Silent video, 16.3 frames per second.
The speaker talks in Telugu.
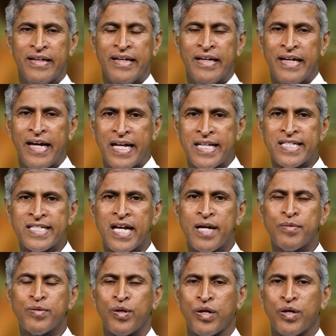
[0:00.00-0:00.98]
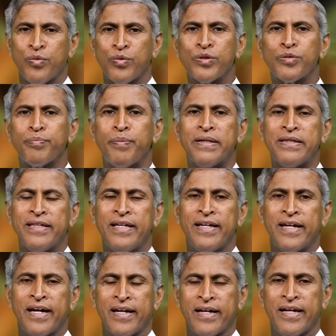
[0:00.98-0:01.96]
ఈ ఎంజైమ్స్ యొక్క
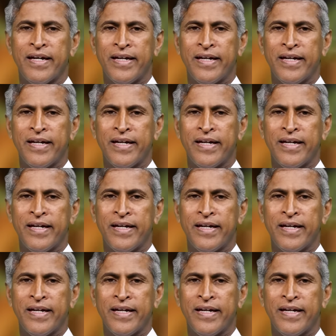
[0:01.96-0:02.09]
ఉత్పత్తిని కనుక